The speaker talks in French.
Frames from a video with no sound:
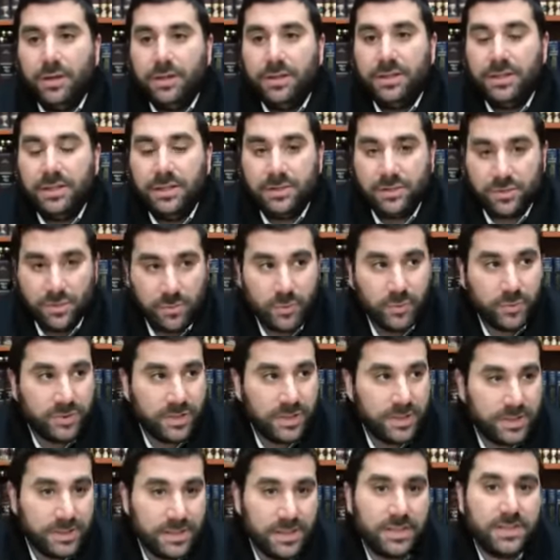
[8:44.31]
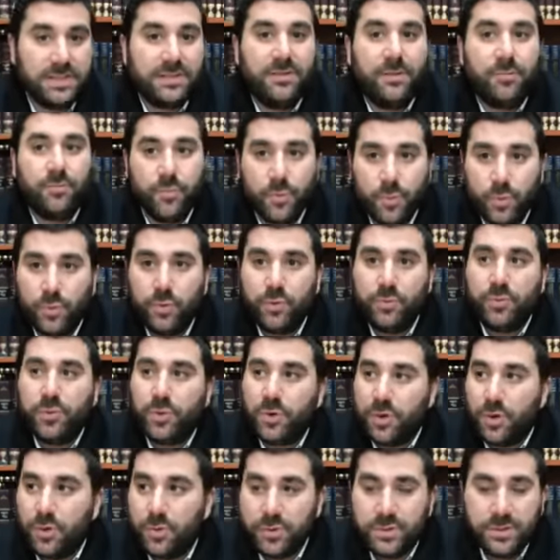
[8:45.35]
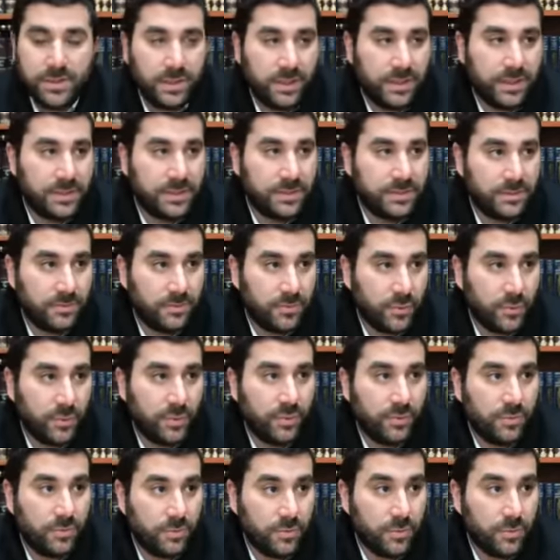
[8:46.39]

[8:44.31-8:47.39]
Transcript: qui sont montés ici et ça va beaucoup mieux qu'en vous pour eux.